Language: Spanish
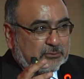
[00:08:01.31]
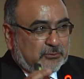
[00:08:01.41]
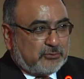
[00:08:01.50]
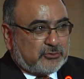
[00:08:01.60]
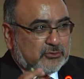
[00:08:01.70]

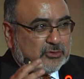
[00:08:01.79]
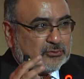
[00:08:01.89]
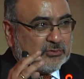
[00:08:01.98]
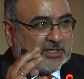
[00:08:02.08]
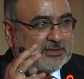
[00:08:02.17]
nuestros
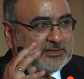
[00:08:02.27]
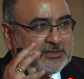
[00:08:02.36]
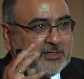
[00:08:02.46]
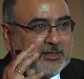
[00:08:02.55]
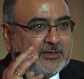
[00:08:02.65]
estudiantes
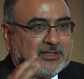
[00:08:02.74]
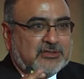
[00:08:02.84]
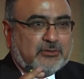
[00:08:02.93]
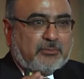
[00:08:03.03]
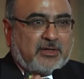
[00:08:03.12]
estarán
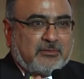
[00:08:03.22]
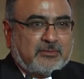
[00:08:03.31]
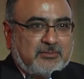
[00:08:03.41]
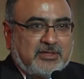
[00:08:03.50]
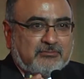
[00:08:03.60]
listos para
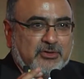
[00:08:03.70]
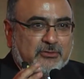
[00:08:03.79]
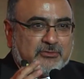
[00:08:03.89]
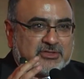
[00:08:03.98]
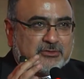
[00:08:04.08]
vivir en
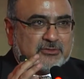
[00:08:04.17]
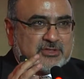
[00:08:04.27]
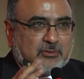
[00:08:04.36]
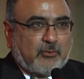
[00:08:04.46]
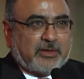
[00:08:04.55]

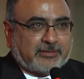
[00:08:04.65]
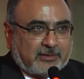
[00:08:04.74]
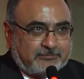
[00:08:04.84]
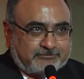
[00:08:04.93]
1950.